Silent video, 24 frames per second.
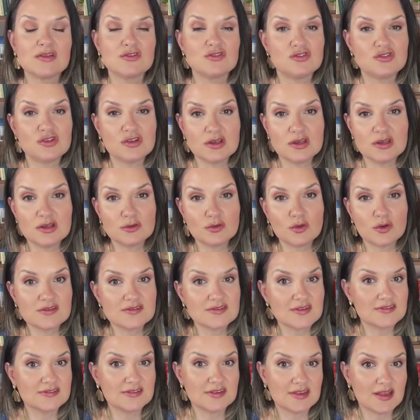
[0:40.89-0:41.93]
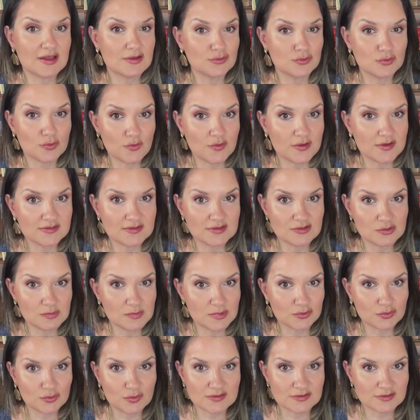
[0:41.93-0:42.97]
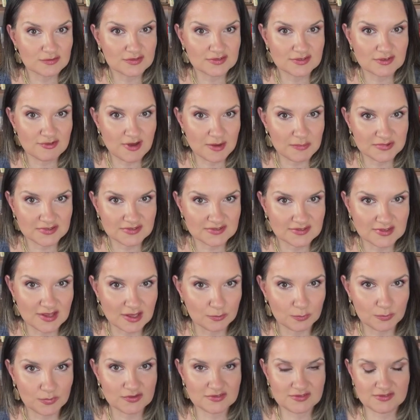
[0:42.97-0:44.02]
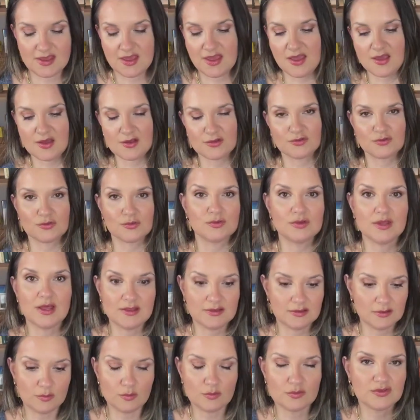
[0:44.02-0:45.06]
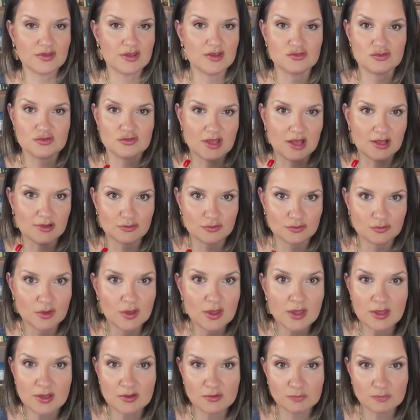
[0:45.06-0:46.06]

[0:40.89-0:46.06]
de todas as citações, intimações que você vai precisar no processo, né? Então, ou seja, os atos